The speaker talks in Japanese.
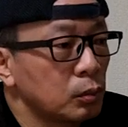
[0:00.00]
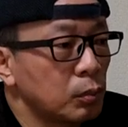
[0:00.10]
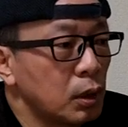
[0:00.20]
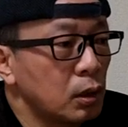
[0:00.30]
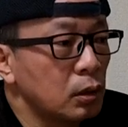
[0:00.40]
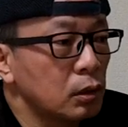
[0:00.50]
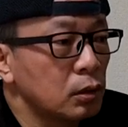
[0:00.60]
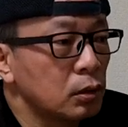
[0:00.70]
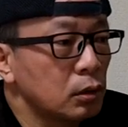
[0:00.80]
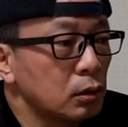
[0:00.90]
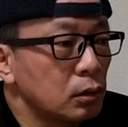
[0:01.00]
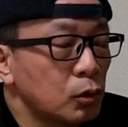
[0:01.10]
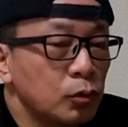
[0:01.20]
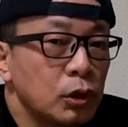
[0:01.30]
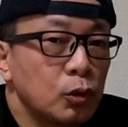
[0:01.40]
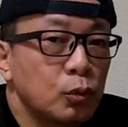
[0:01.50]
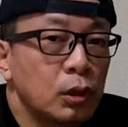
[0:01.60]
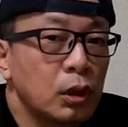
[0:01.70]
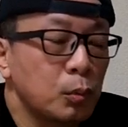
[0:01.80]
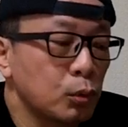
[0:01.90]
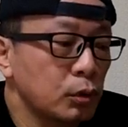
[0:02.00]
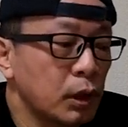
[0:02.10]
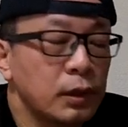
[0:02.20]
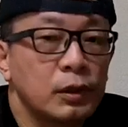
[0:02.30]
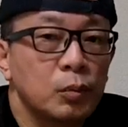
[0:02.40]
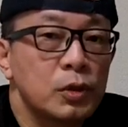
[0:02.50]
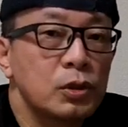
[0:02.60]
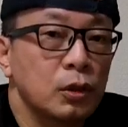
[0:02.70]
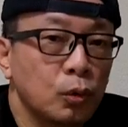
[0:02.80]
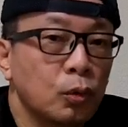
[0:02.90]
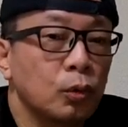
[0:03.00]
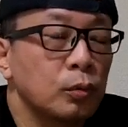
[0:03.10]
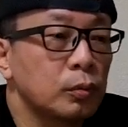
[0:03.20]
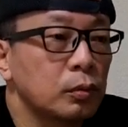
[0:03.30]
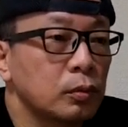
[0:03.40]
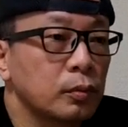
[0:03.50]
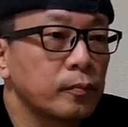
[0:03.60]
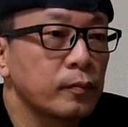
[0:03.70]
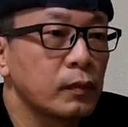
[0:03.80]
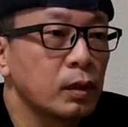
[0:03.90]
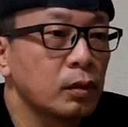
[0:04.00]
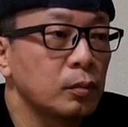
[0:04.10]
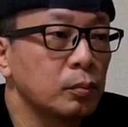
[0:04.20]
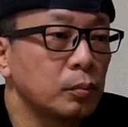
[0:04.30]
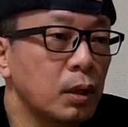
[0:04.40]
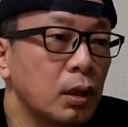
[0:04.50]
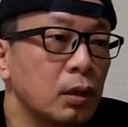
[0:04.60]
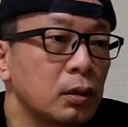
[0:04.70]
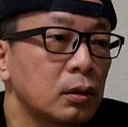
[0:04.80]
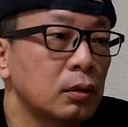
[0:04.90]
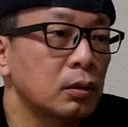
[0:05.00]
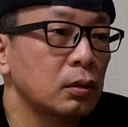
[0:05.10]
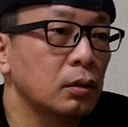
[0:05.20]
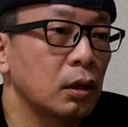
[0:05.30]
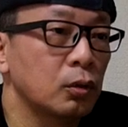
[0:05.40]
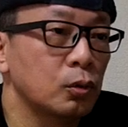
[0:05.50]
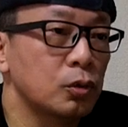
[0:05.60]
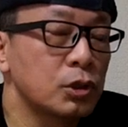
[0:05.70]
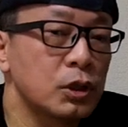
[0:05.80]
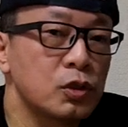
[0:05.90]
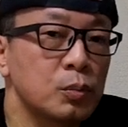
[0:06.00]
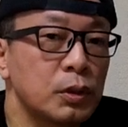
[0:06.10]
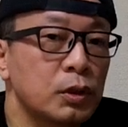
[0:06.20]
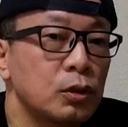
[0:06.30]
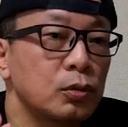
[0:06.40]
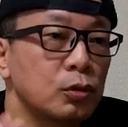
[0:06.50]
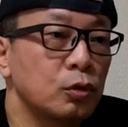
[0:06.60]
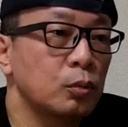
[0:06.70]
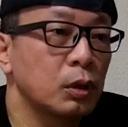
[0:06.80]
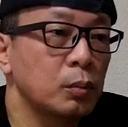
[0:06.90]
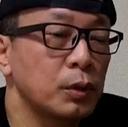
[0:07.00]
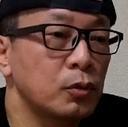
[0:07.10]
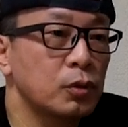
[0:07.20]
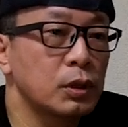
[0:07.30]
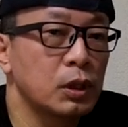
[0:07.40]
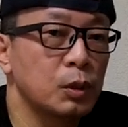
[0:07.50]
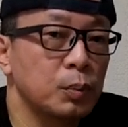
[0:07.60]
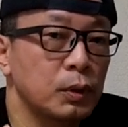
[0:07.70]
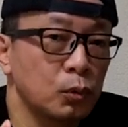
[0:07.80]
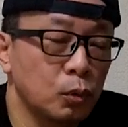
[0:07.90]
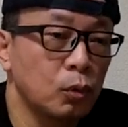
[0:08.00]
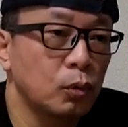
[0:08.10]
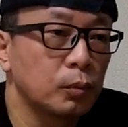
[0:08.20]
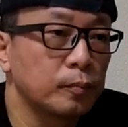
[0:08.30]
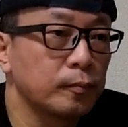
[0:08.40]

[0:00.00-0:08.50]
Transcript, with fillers: まあいろんな動画僕上げてますけどまああの突き詰めて言うと、まあ、ベンゾジアゼピンの